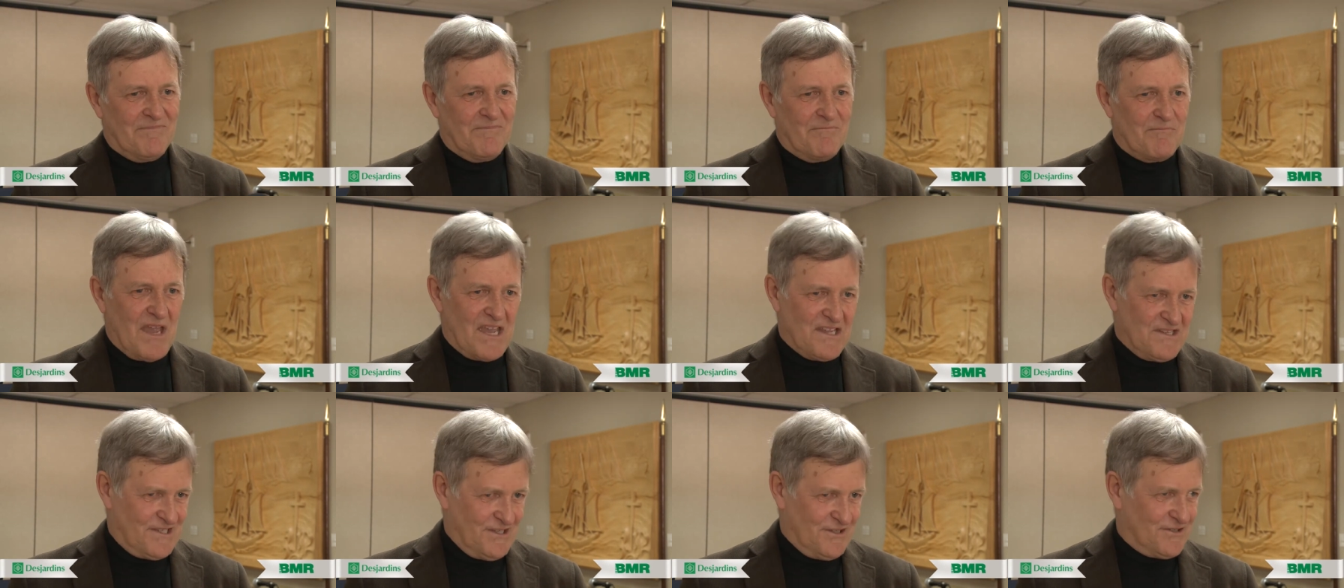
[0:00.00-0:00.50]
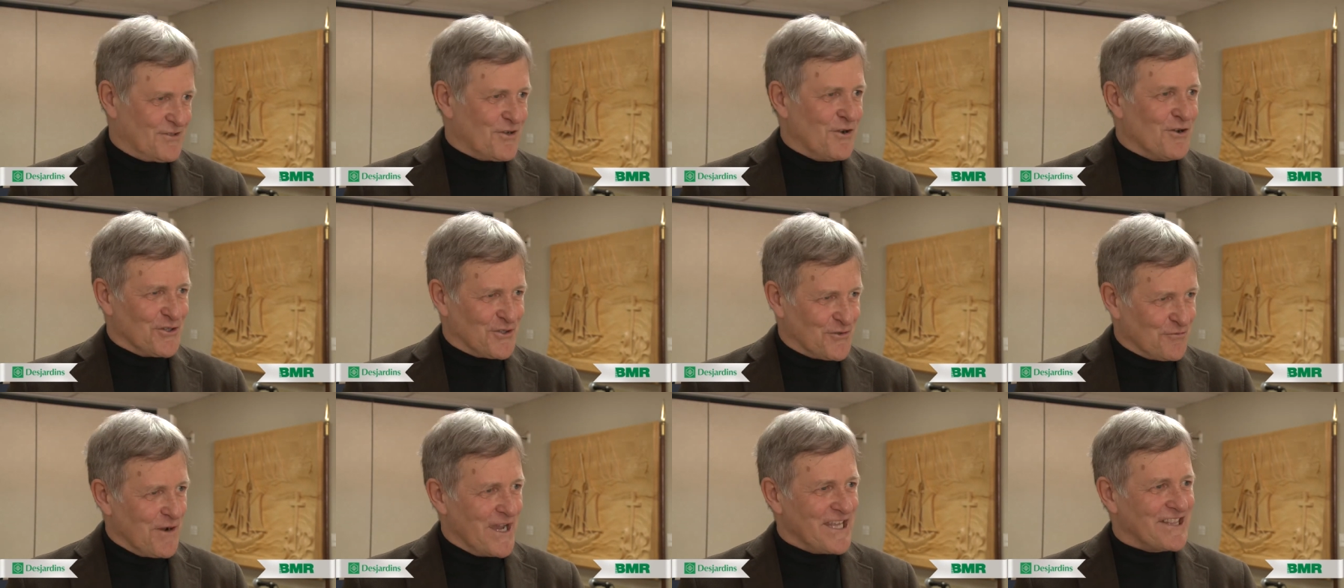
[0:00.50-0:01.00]
Ben, c'est ce qu'on
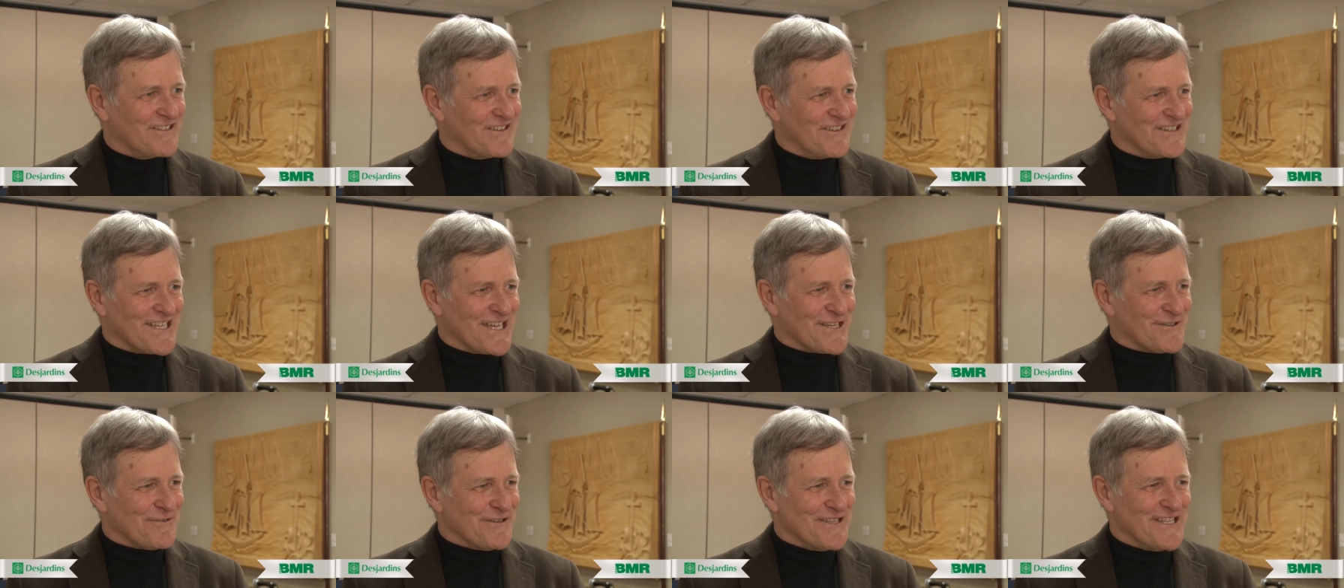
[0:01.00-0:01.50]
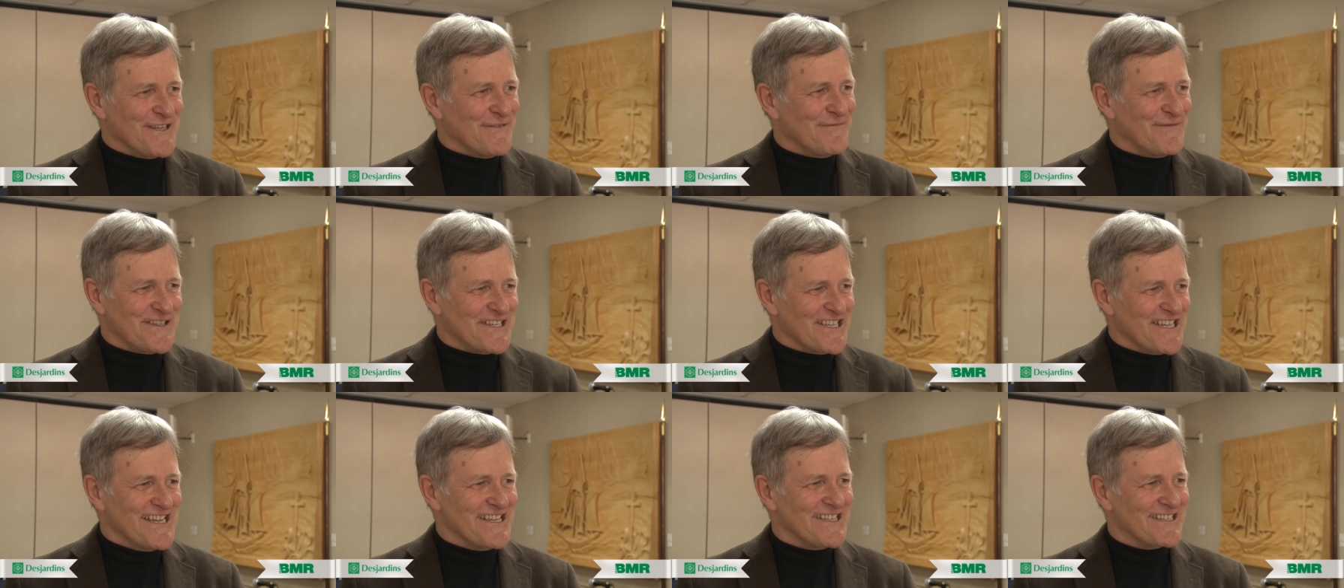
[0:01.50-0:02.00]
souhaite, que ça soit
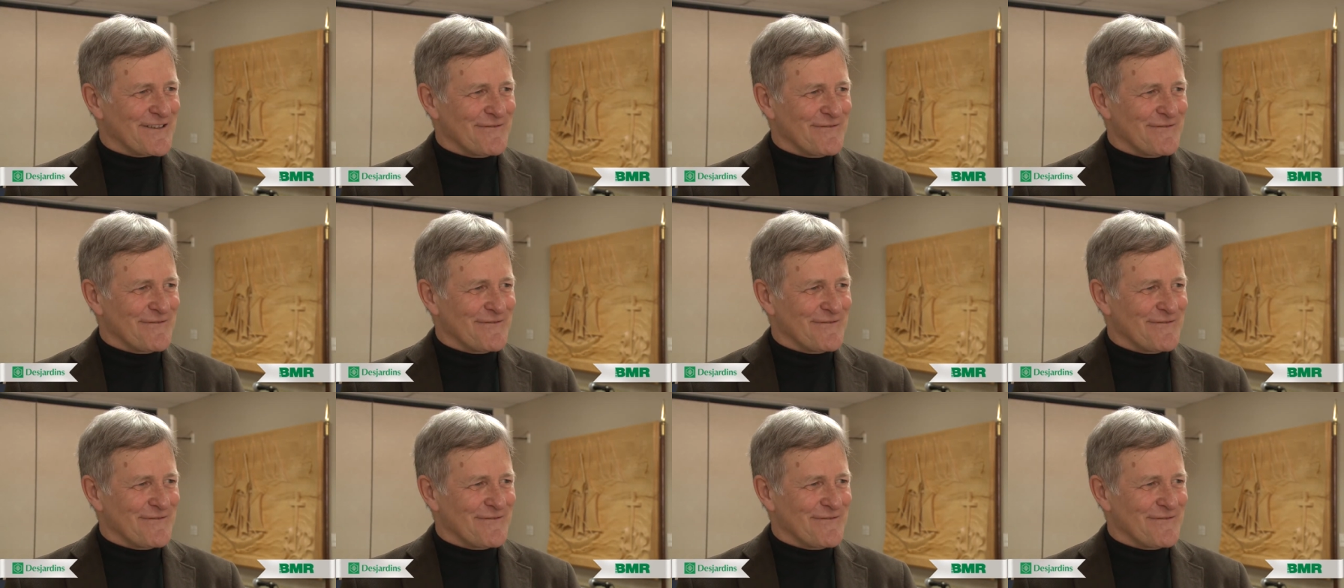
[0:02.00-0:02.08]
difficile.